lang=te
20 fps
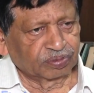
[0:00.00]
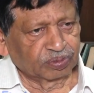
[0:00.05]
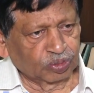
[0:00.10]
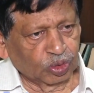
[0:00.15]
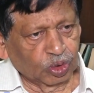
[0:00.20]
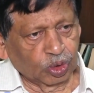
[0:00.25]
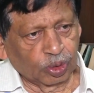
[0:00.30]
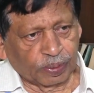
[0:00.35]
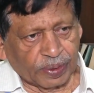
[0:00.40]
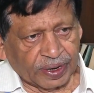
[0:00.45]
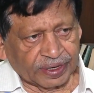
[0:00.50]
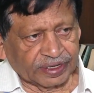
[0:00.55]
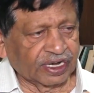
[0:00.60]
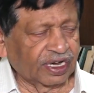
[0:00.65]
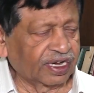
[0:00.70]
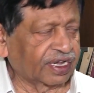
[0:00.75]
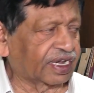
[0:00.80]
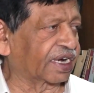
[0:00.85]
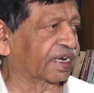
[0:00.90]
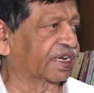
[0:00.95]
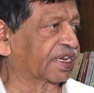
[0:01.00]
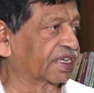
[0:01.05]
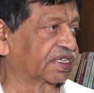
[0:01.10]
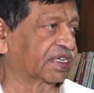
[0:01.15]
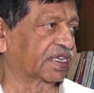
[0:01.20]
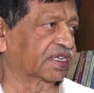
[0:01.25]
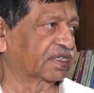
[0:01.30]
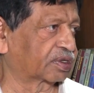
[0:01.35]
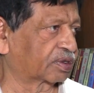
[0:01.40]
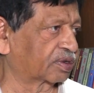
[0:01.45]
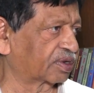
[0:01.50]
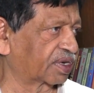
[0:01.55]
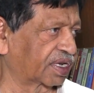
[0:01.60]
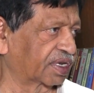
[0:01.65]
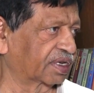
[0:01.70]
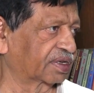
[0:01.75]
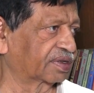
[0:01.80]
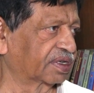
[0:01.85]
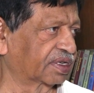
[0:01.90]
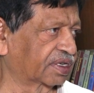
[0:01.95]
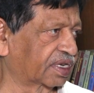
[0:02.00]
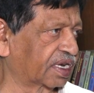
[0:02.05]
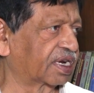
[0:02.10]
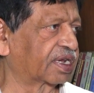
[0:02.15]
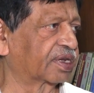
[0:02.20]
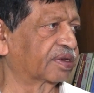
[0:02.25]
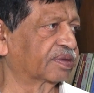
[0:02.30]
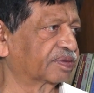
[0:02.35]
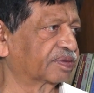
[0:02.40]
మూడు పార్టీలు కంటెస్ట్ చేస్తున్నాయి ఇక్కడ